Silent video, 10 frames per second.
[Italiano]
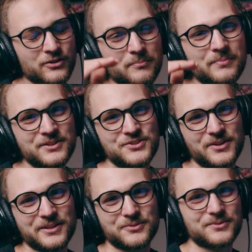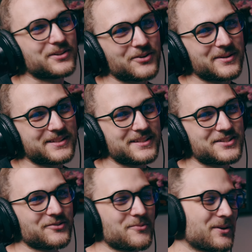peggiore di tutti come ti
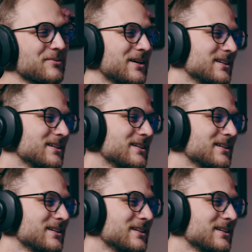dicevo prima.